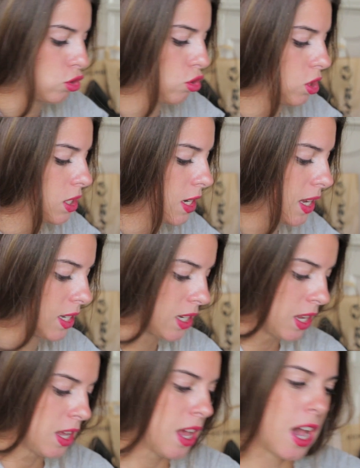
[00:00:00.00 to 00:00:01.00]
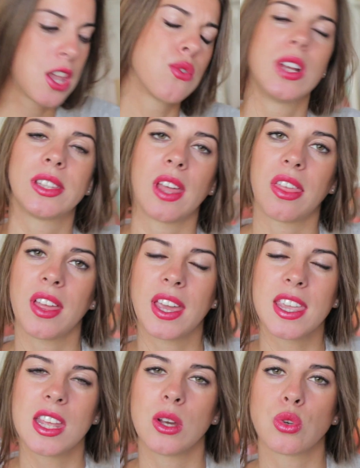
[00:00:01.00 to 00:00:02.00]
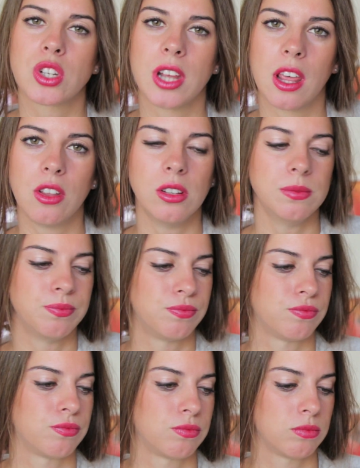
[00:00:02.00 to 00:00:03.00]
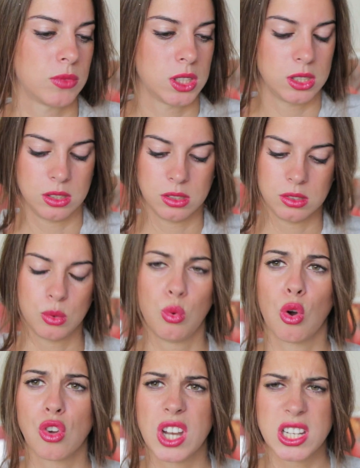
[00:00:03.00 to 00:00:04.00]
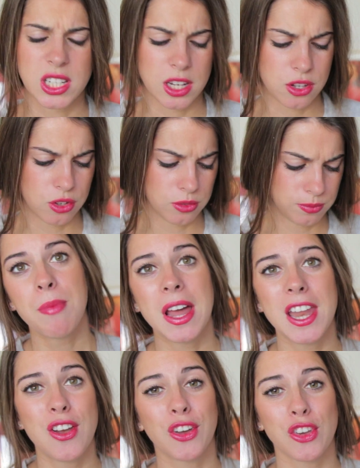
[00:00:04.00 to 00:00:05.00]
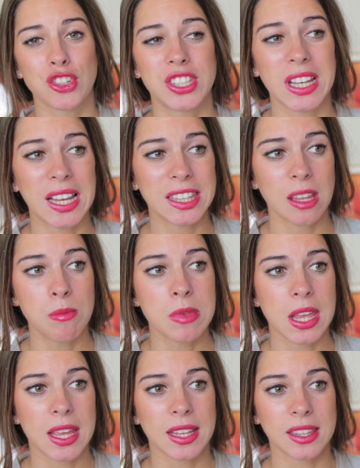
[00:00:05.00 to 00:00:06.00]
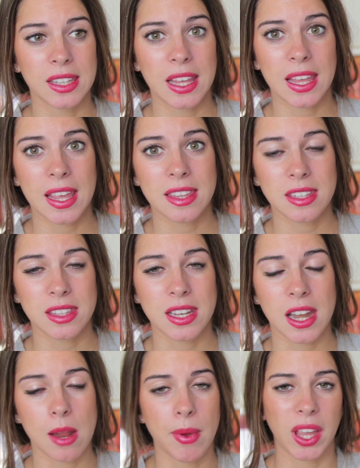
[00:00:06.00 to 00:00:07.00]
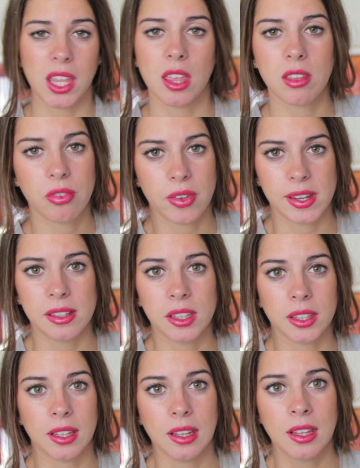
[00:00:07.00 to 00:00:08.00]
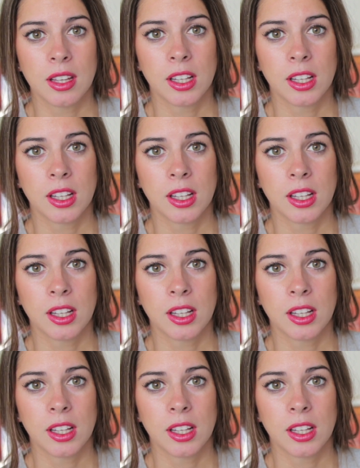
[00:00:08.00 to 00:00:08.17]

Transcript: cosas Hay una taza que ya la he usado Luego os la enseño. Vale, lo que os dije también de, tener la vajilla diferente,